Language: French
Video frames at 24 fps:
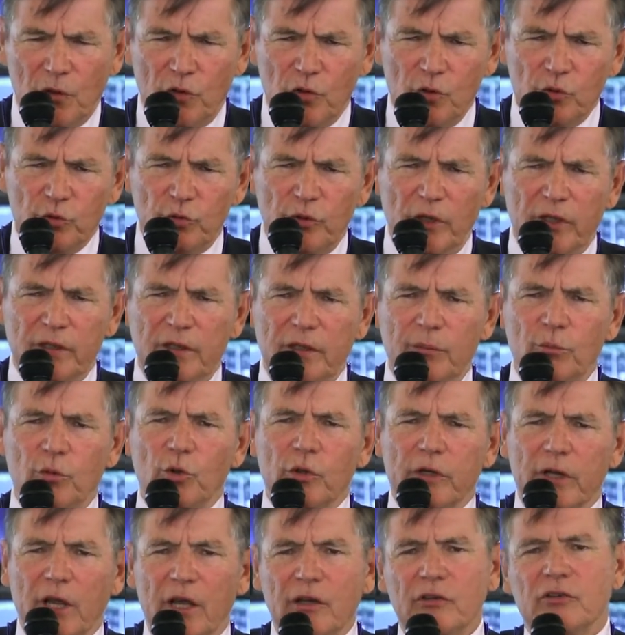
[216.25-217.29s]
conduit à des
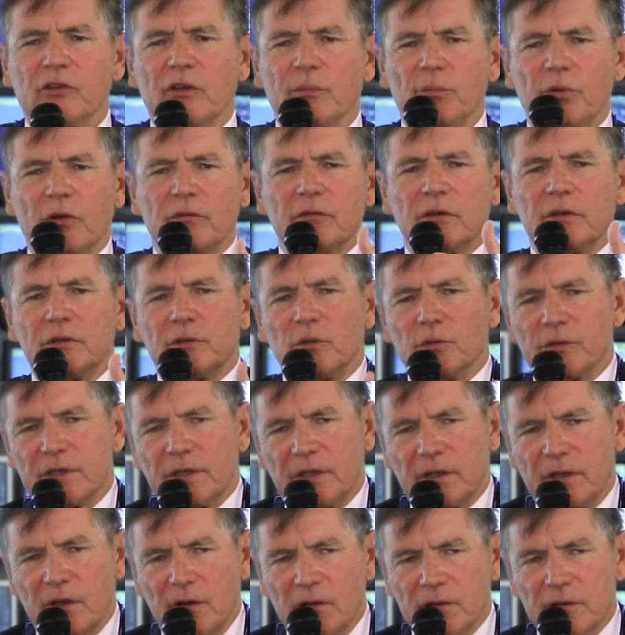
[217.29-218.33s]
blocages et par voie de
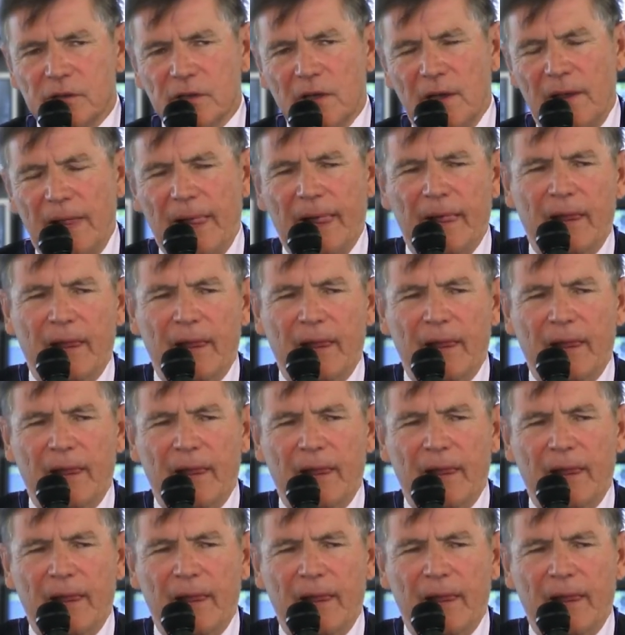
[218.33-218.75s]
conséquence,